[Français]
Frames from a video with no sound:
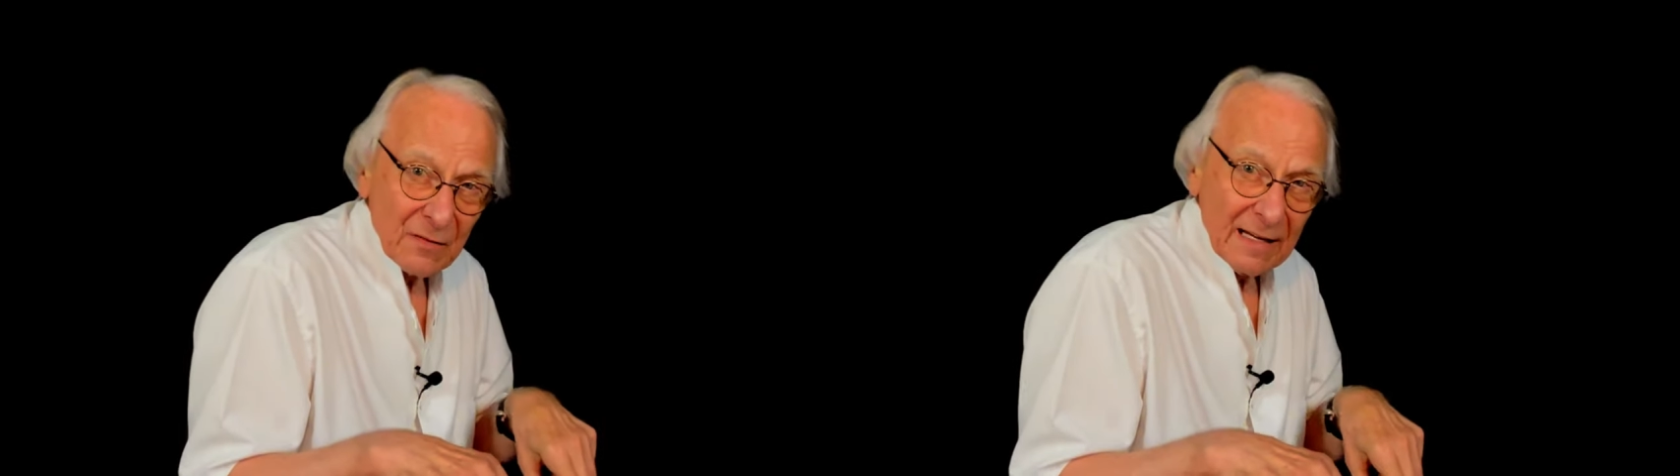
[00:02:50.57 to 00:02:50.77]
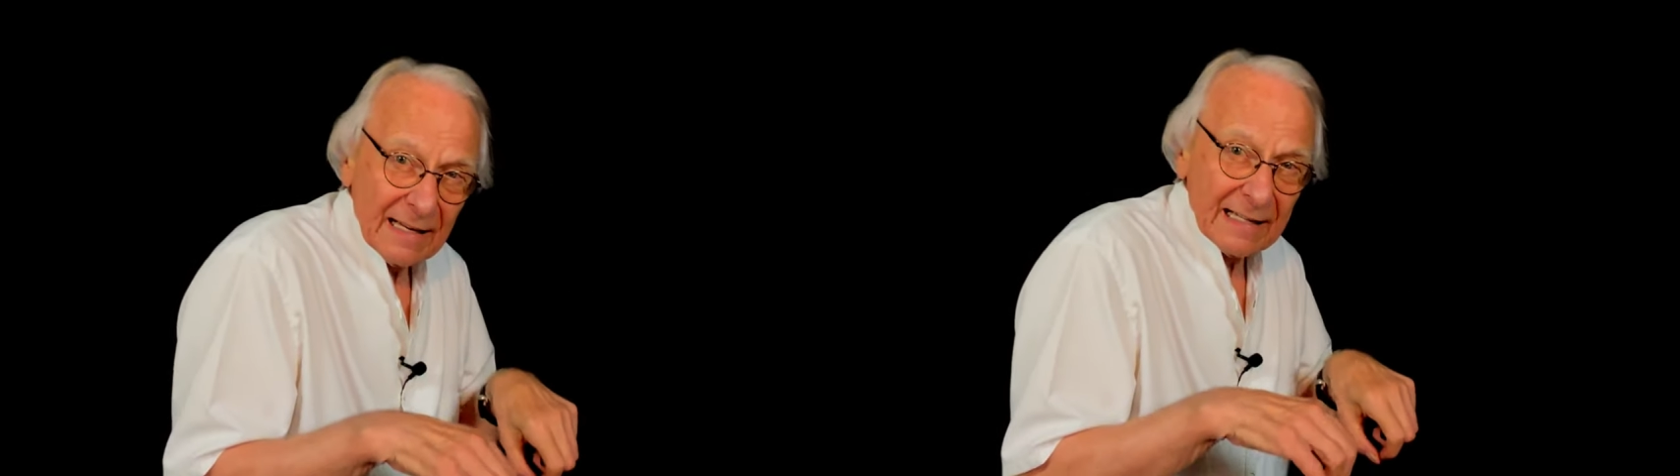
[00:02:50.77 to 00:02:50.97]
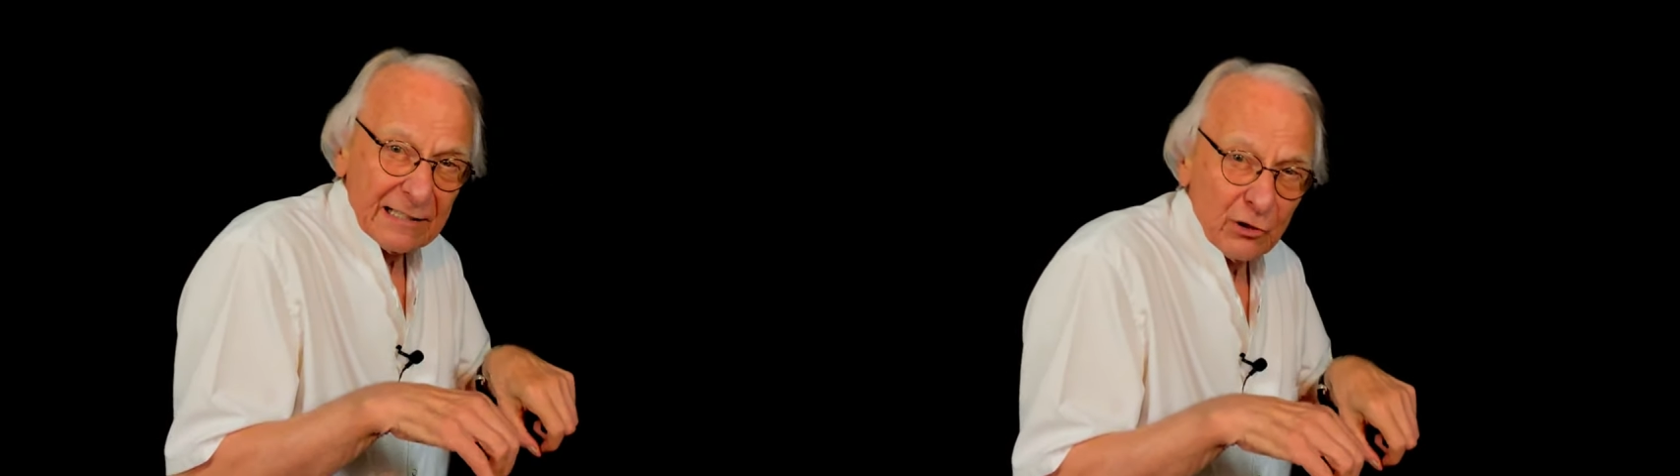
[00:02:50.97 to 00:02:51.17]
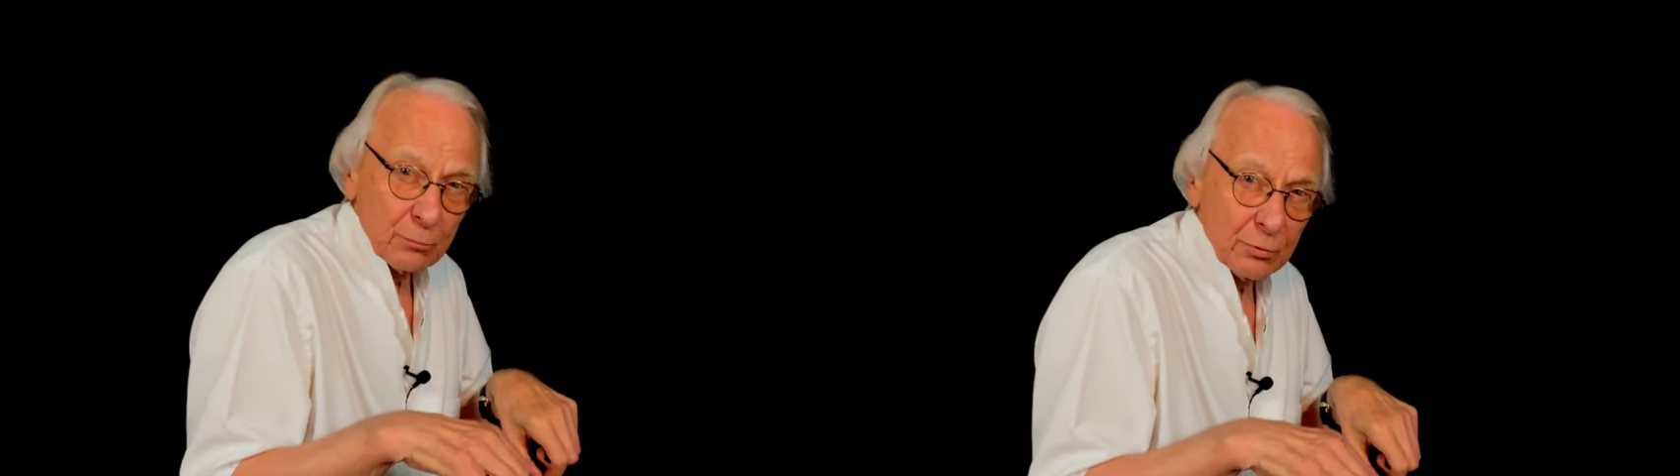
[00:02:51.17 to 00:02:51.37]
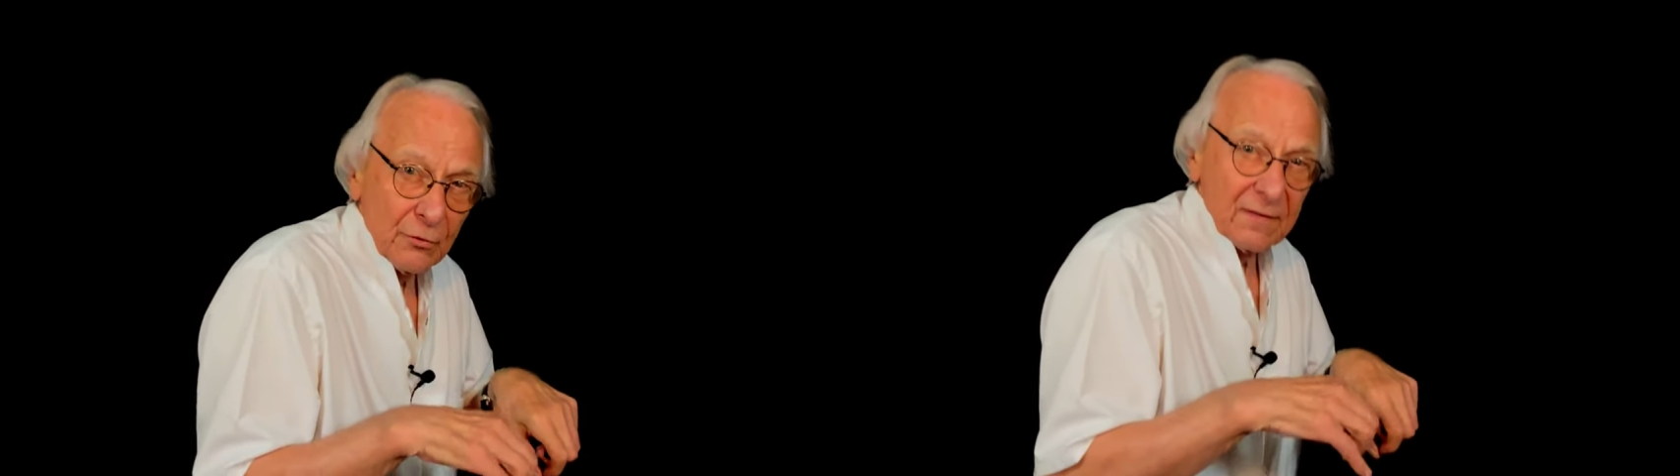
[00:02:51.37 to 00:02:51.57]
et qui au
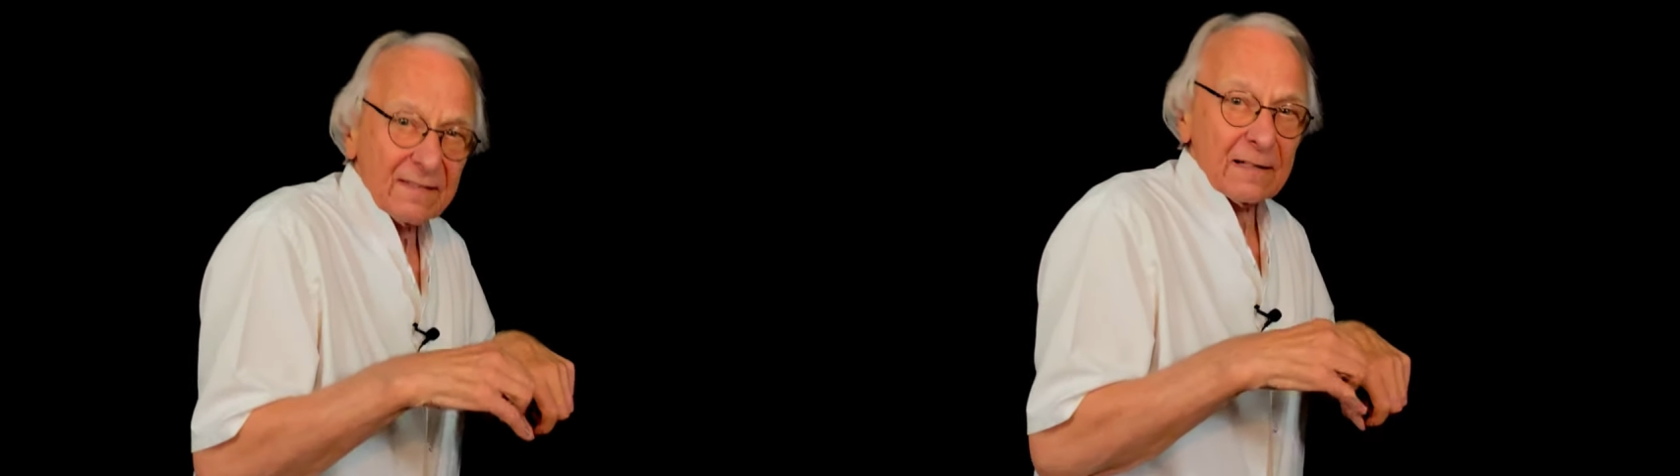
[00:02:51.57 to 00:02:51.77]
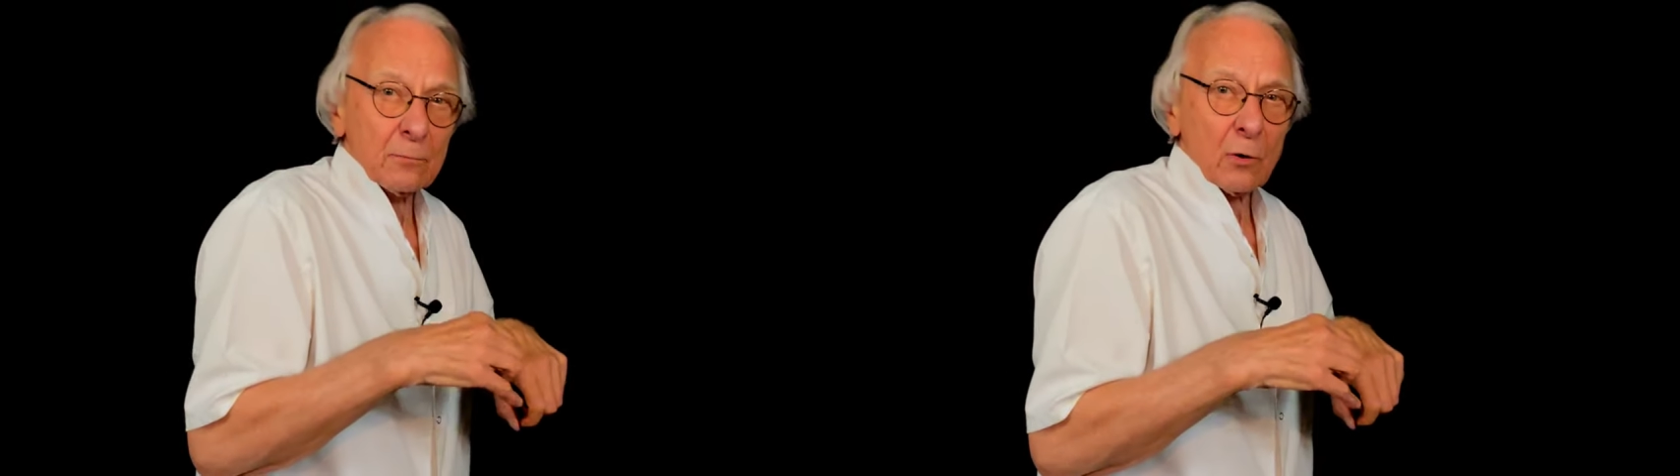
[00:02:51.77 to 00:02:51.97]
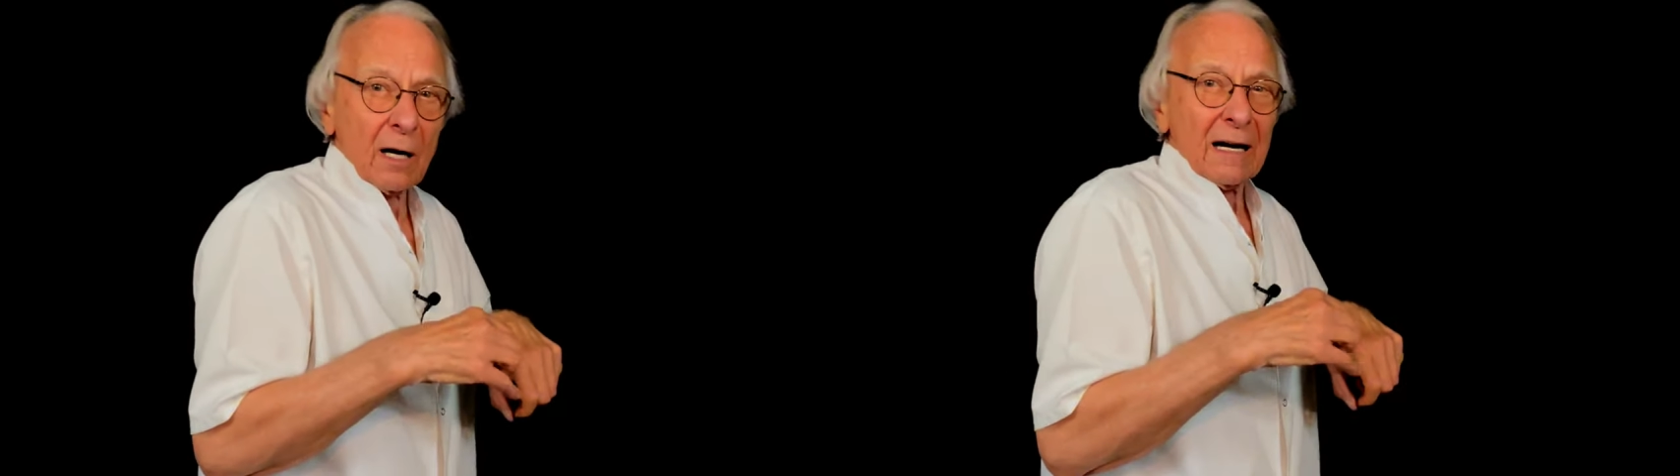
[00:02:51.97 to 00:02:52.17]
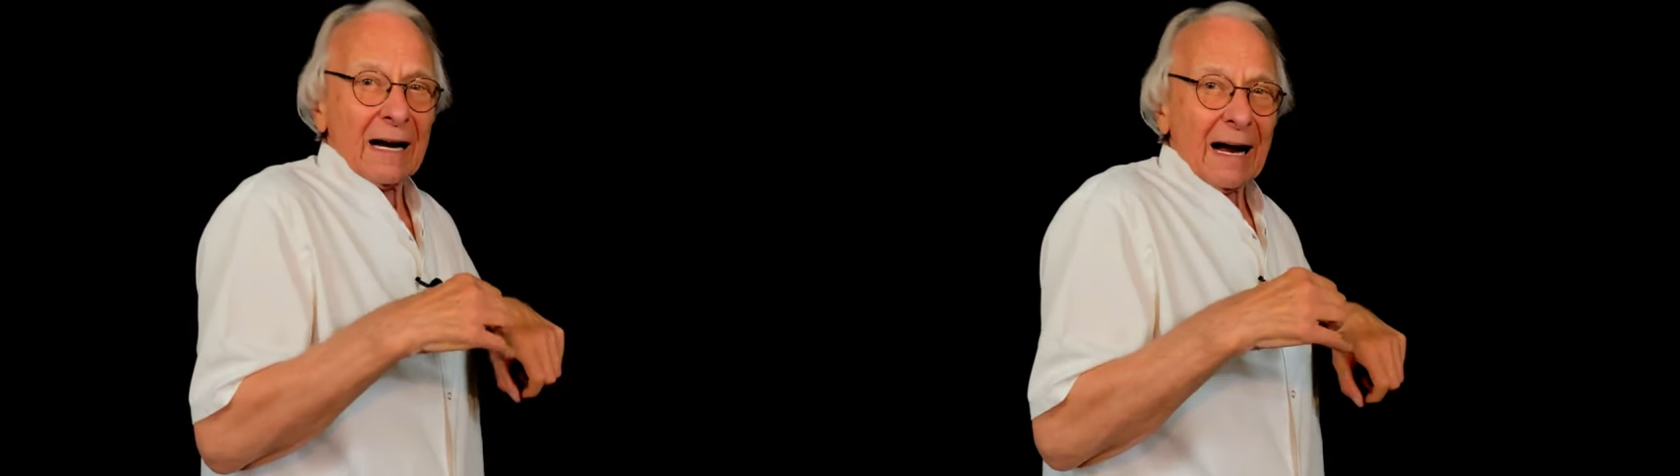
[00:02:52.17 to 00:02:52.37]
bout de six mois